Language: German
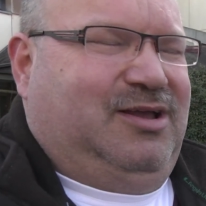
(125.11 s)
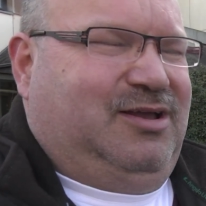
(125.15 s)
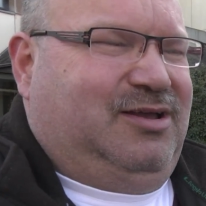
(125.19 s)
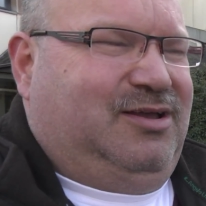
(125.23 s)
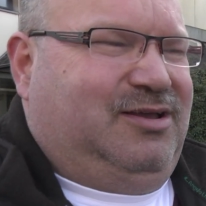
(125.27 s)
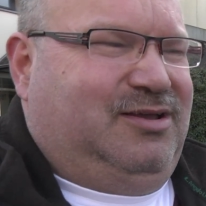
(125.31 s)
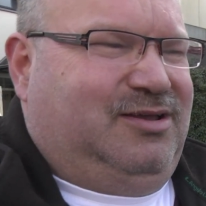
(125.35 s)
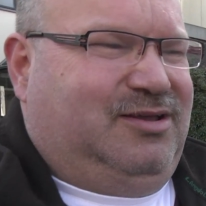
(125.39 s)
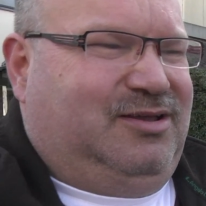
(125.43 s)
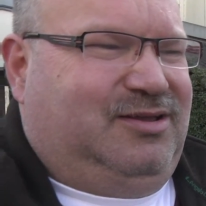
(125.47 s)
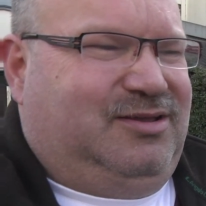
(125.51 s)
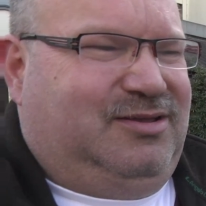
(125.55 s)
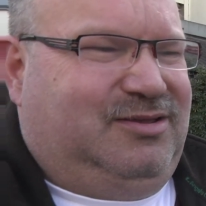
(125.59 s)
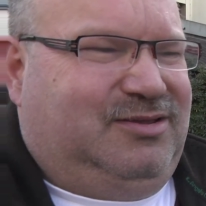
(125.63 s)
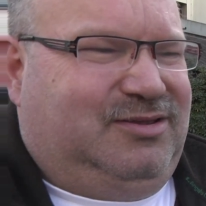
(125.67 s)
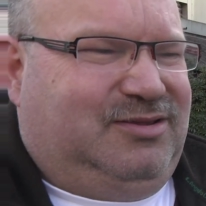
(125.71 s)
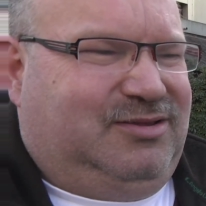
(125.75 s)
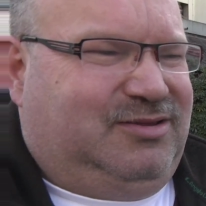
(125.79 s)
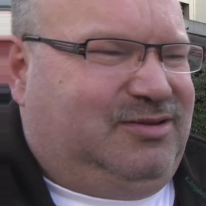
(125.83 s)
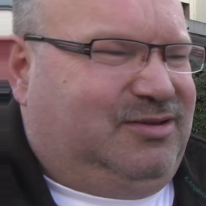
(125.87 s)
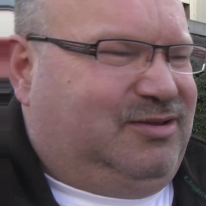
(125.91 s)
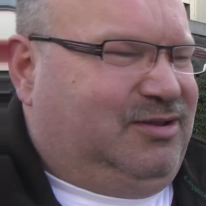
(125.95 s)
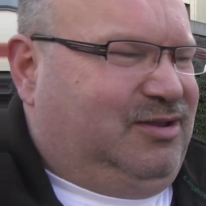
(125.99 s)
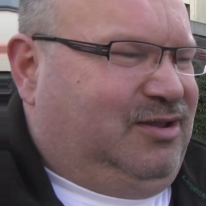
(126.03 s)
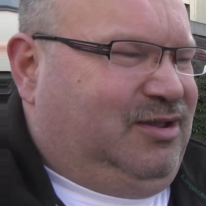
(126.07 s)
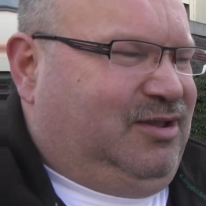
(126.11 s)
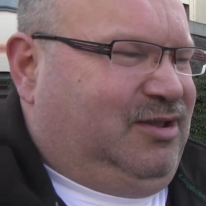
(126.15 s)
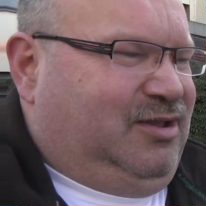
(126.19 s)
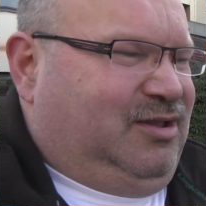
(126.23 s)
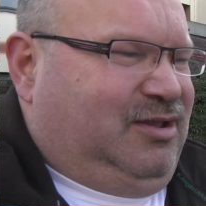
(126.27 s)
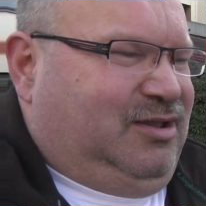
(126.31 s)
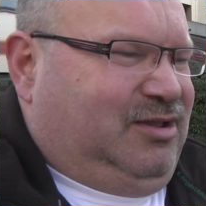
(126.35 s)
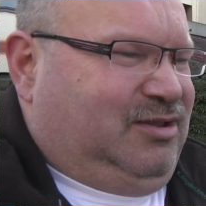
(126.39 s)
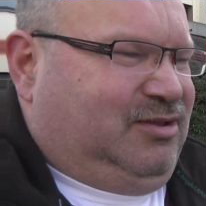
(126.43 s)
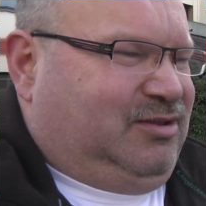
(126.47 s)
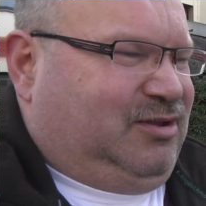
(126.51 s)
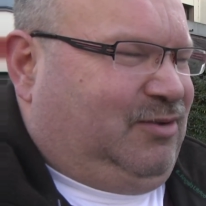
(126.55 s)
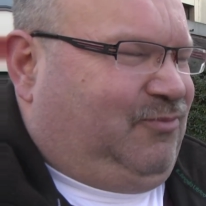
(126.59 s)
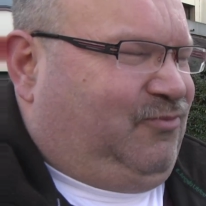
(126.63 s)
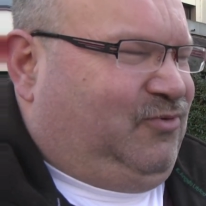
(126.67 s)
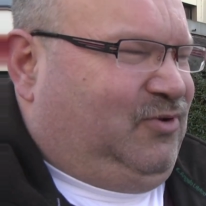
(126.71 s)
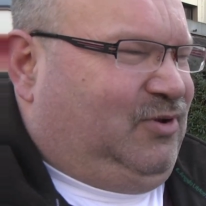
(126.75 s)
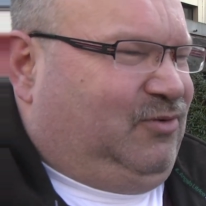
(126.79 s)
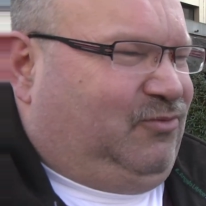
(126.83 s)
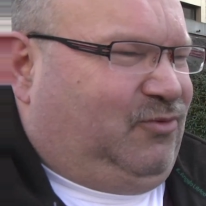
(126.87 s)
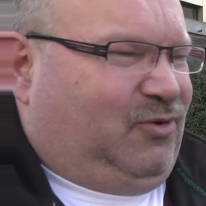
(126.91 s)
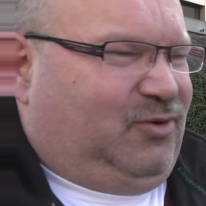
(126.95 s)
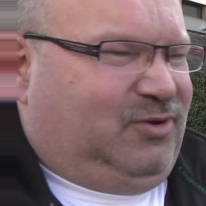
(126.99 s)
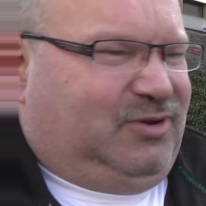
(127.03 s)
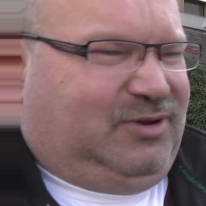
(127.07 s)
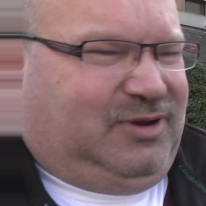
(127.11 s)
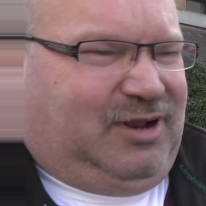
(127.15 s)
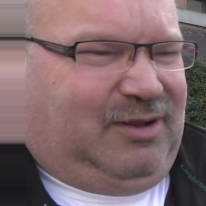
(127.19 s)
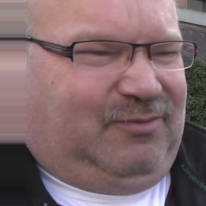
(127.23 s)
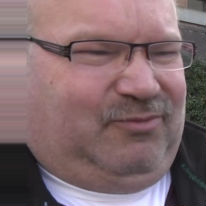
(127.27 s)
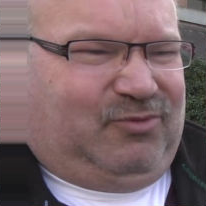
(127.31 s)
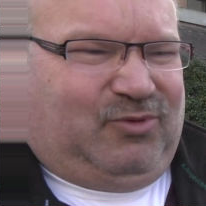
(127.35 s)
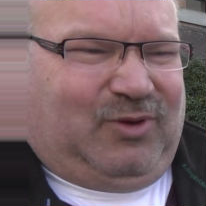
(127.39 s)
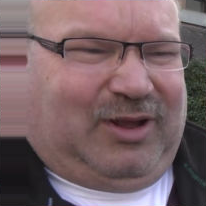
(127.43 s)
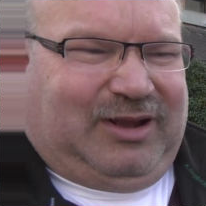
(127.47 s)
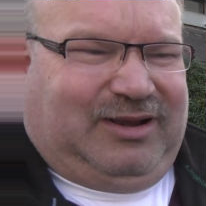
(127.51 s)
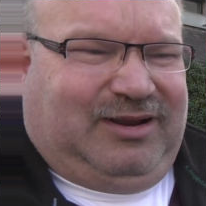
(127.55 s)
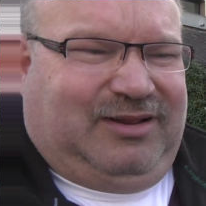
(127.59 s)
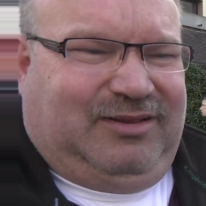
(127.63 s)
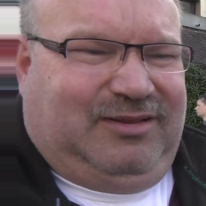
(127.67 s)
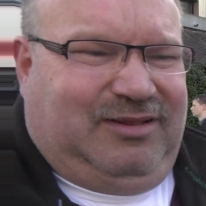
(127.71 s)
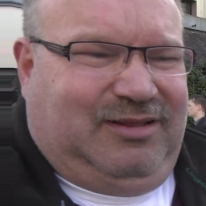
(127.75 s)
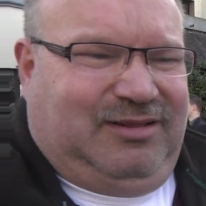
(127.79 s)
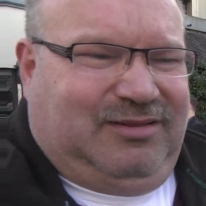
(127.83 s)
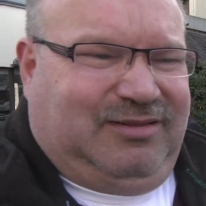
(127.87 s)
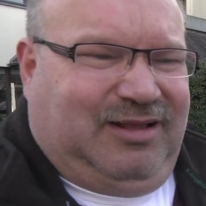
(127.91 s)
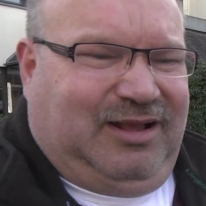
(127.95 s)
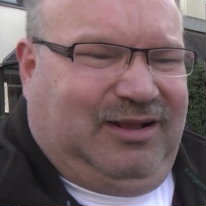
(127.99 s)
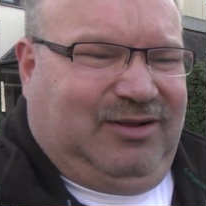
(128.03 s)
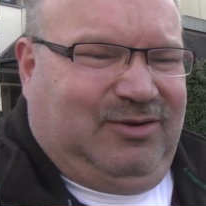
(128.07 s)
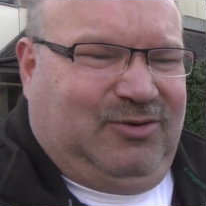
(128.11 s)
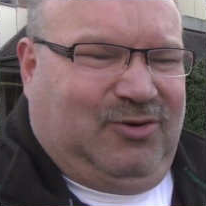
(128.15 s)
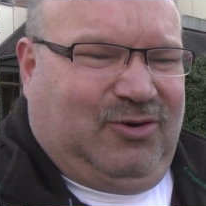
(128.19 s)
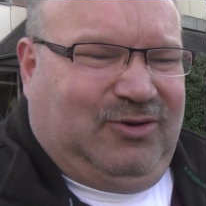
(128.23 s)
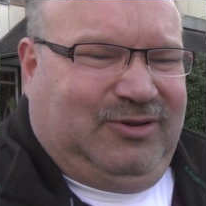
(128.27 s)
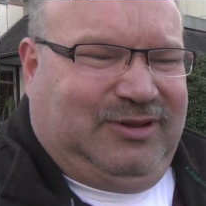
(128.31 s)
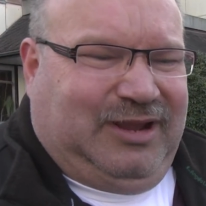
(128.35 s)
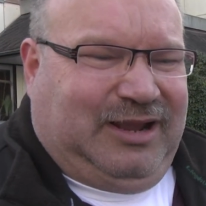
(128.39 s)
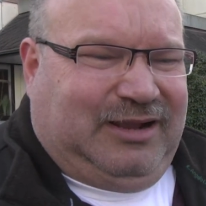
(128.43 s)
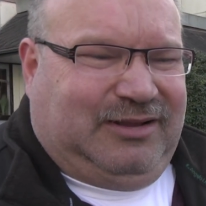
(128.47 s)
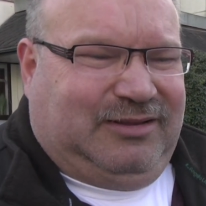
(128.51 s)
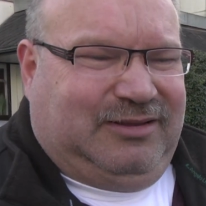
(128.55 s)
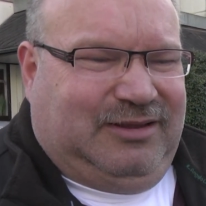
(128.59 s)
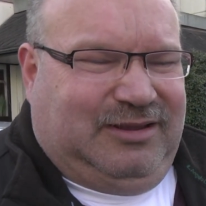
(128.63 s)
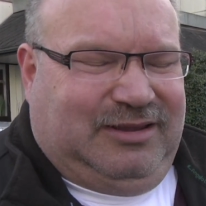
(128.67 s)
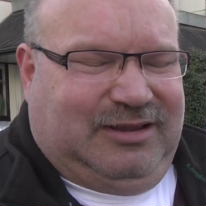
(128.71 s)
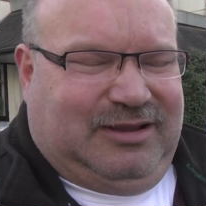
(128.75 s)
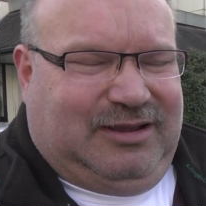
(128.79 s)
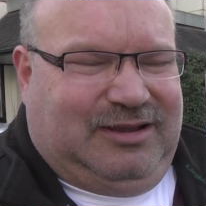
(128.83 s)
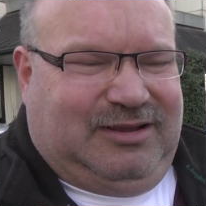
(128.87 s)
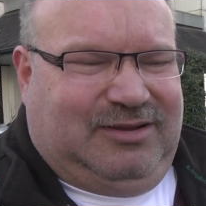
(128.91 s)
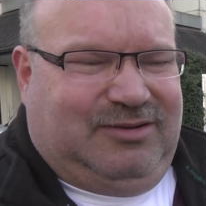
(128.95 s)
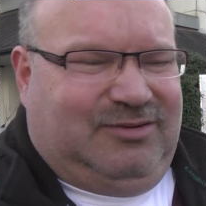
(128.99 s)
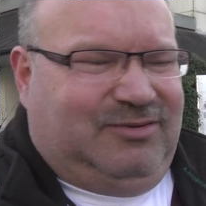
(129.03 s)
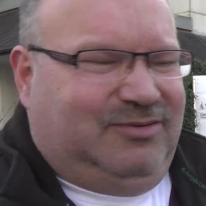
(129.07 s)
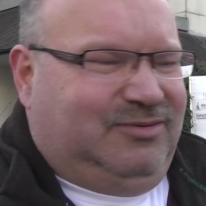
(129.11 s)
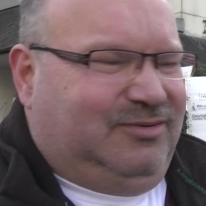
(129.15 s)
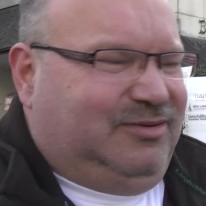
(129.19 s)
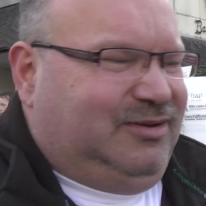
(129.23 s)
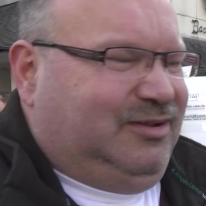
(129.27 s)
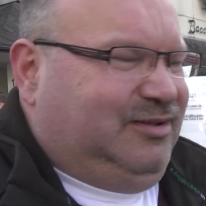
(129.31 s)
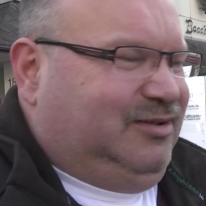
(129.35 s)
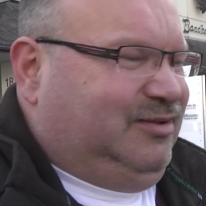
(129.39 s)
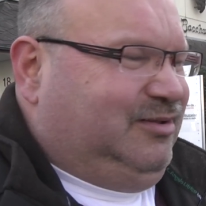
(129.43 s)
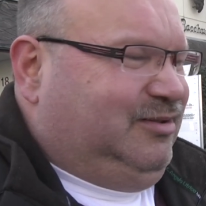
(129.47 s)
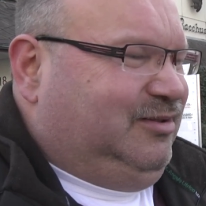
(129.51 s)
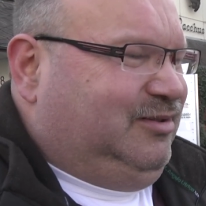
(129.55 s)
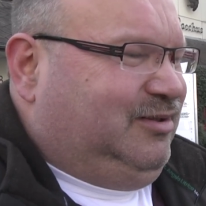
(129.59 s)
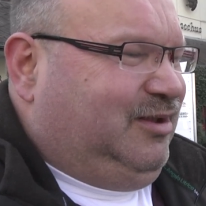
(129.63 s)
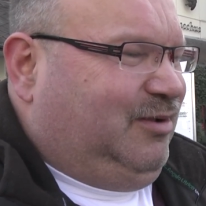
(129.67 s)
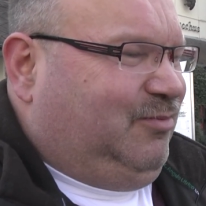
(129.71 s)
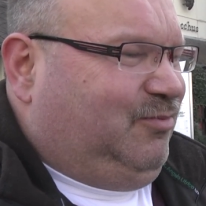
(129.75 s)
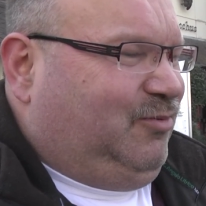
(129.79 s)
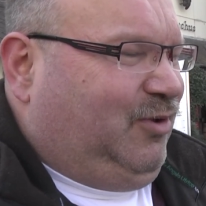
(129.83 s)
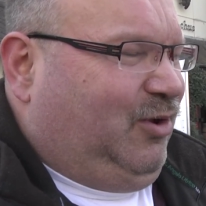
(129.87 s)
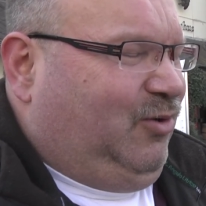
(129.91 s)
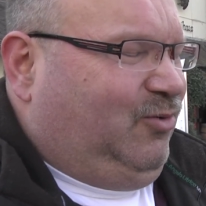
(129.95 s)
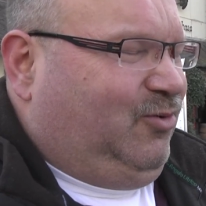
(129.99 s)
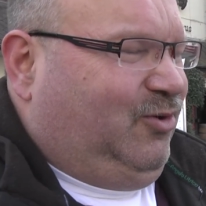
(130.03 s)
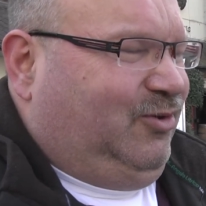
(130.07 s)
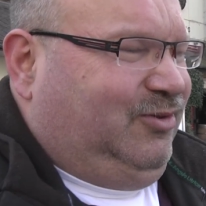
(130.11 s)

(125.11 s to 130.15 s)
Äh, ich ich habe viele Freunde, die haben zu anderen Sachen Kontakte, ja, und äh, ich habe auch